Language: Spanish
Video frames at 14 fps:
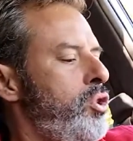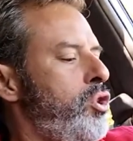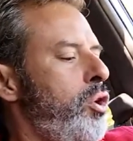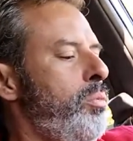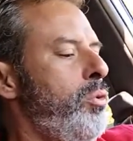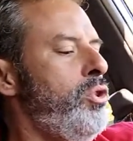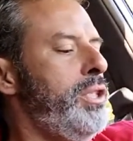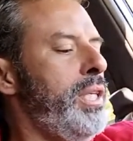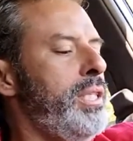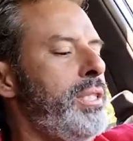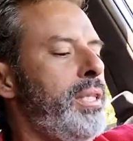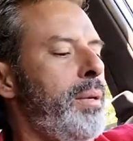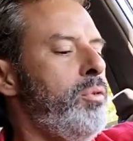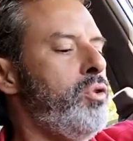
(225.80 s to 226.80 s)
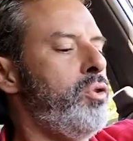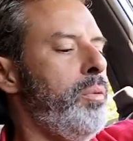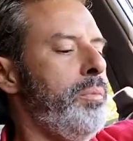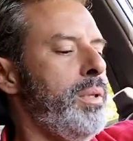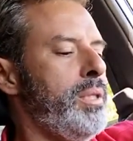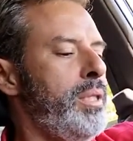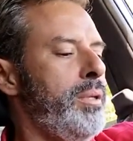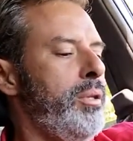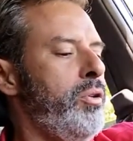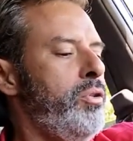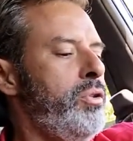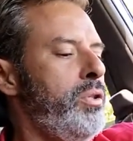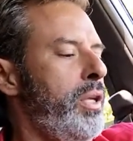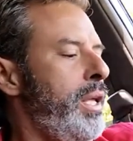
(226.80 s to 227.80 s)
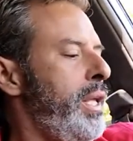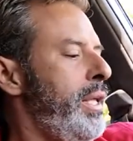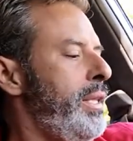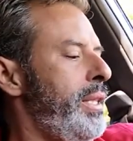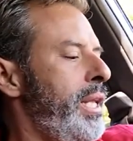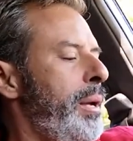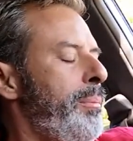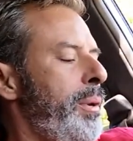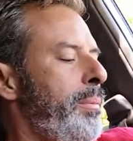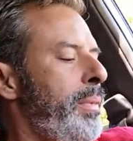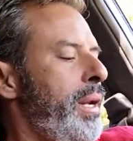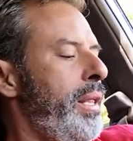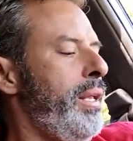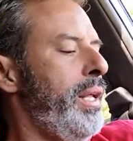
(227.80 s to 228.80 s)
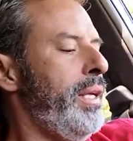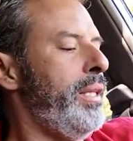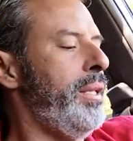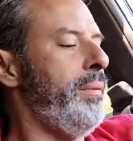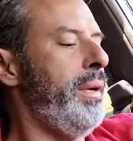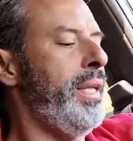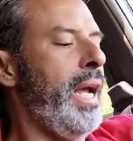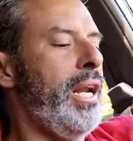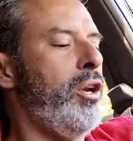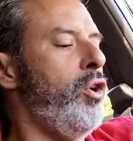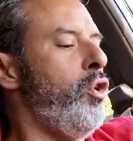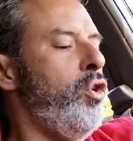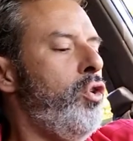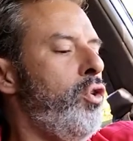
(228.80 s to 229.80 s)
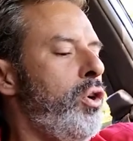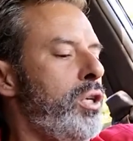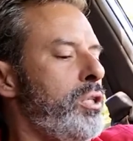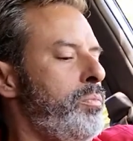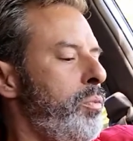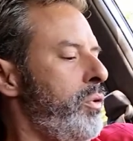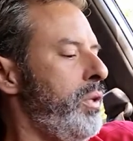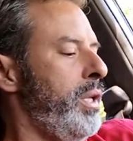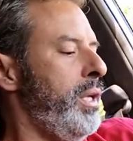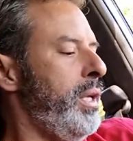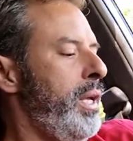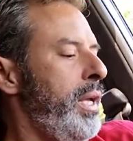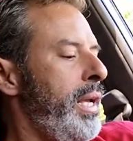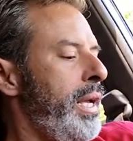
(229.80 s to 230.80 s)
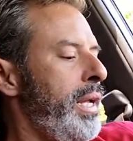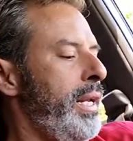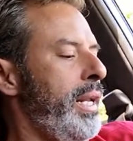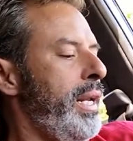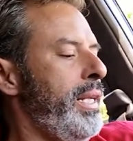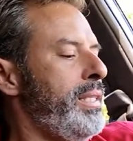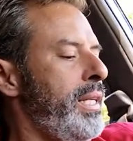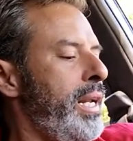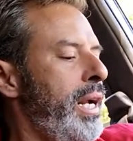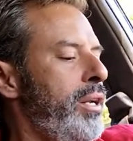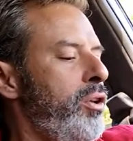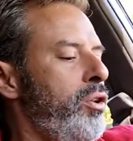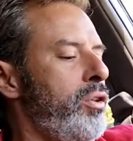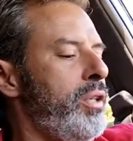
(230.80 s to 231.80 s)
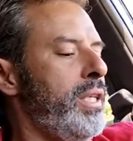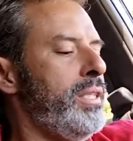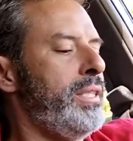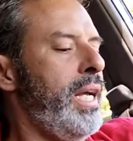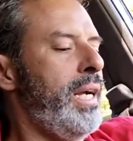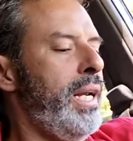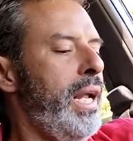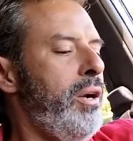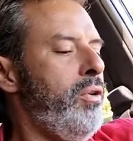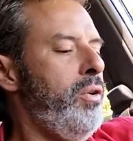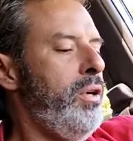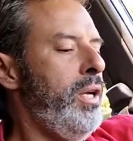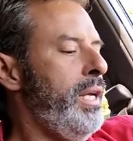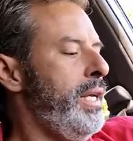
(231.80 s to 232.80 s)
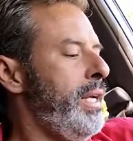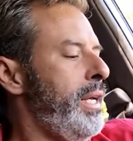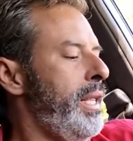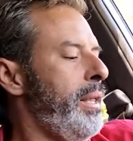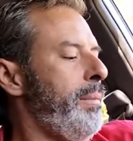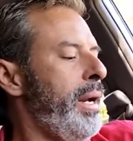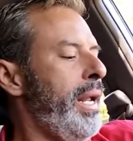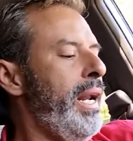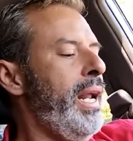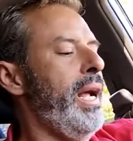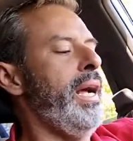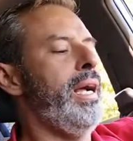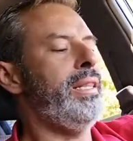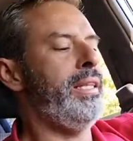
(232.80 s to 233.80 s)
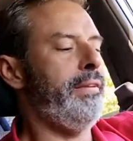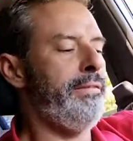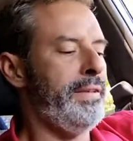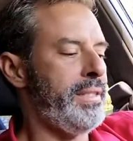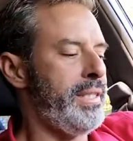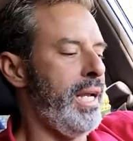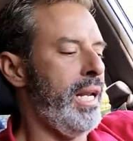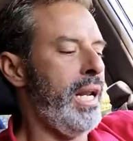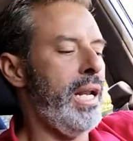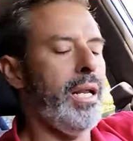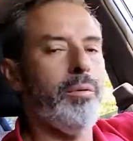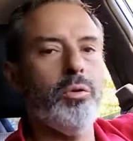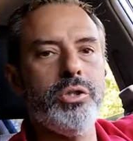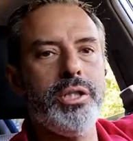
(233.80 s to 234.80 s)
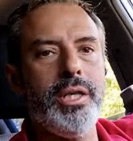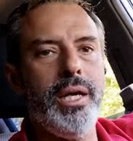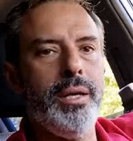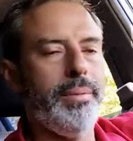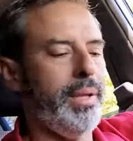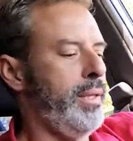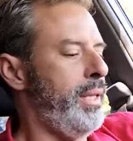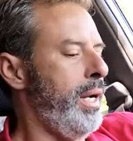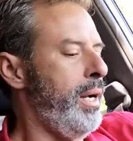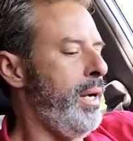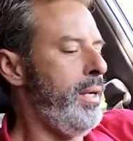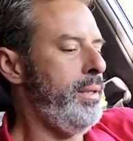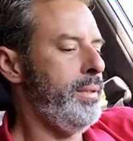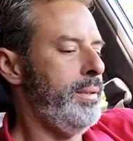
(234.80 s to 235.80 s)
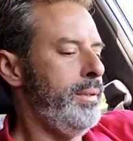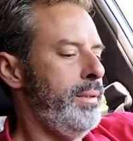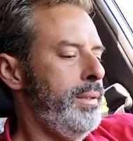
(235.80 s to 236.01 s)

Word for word: Somos y estamos convencidos de la primera directiva ya no corresponde en el escenario donde está claro que de manera artificial, alevosía y ventaja